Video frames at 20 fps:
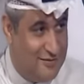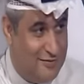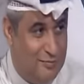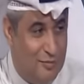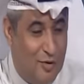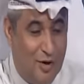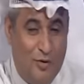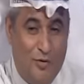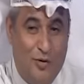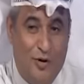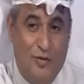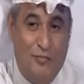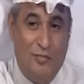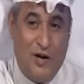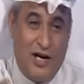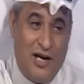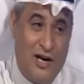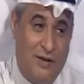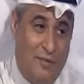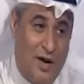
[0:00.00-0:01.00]
ما هو
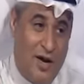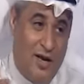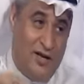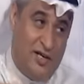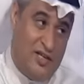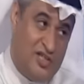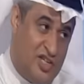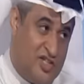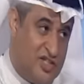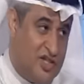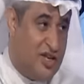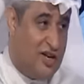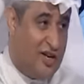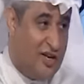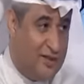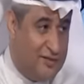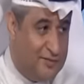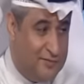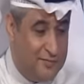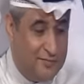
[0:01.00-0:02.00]
البرلمان الجزيره
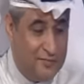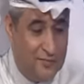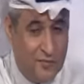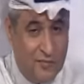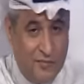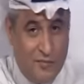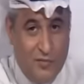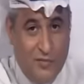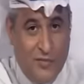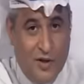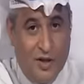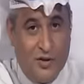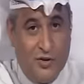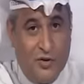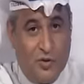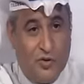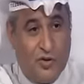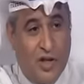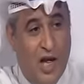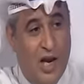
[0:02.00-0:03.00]

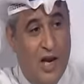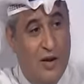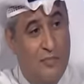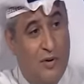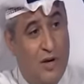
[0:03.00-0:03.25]
تطالب